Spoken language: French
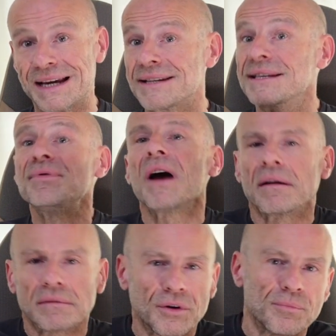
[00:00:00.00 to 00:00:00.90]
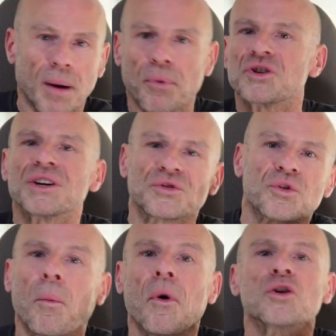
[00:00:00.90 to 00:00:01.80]
C'est bien de ne pas pencher
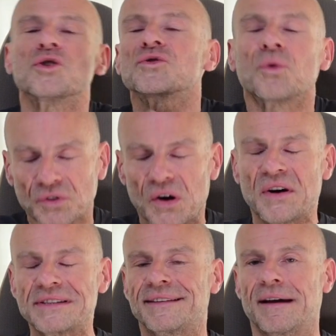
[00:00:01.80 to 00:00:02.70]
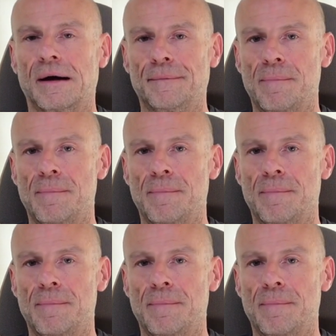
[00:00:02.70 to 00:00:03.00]
lorsqu'on mange, lorsqu'on dort, etc.